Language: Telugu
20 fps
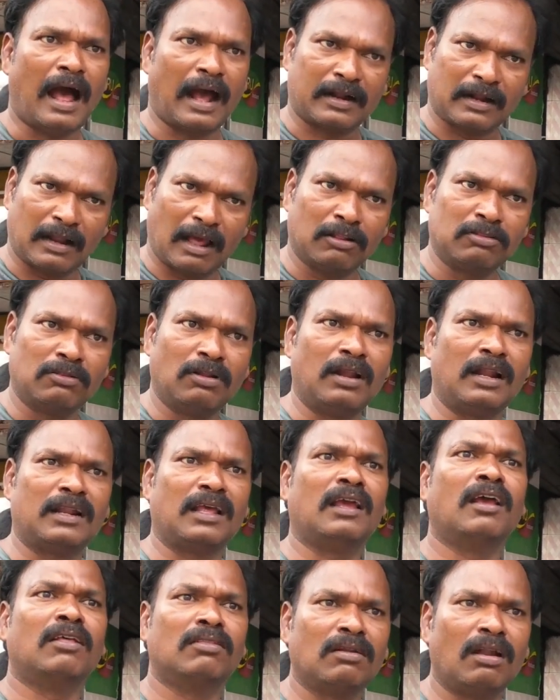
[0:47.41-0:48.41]
అక్కడ
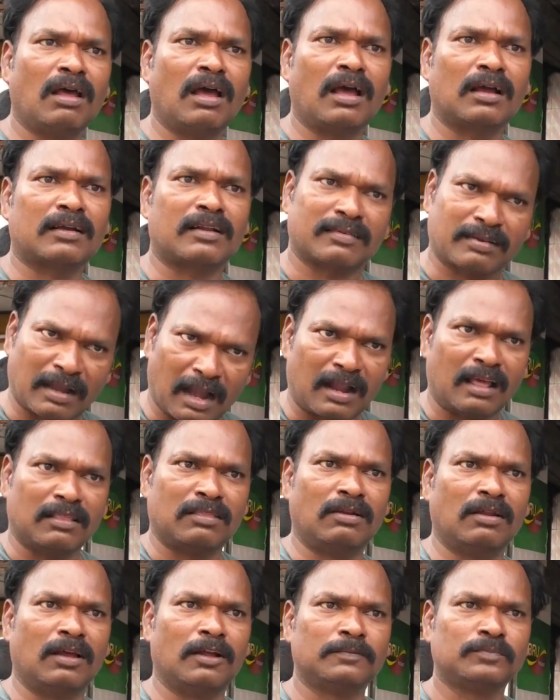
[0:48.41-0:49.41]
అందులోనే ఎందులో
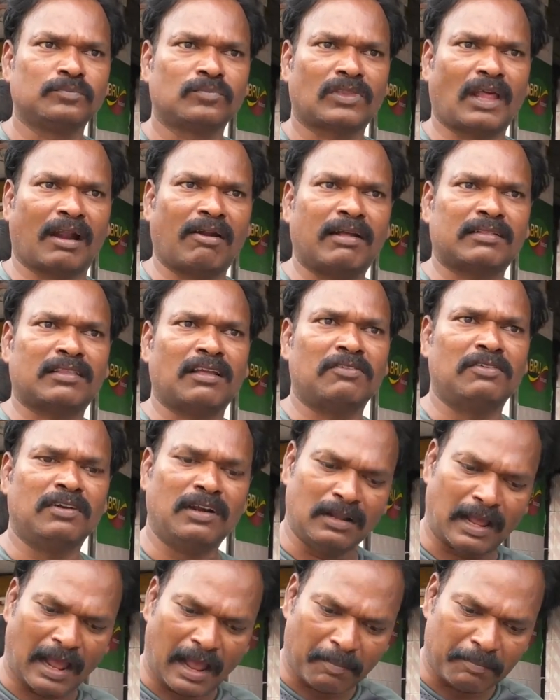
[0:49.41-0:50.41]
కృష్ణానదిలో తర్వాత
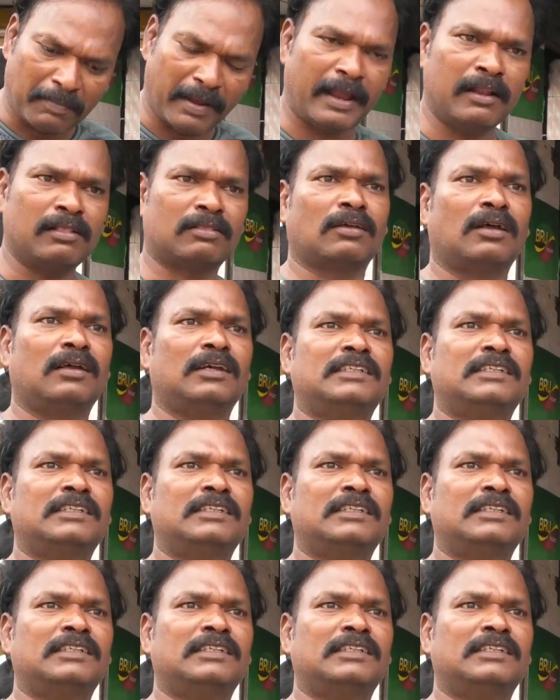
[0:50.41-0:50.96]
వీళ్ళు అమ్మాయిలతో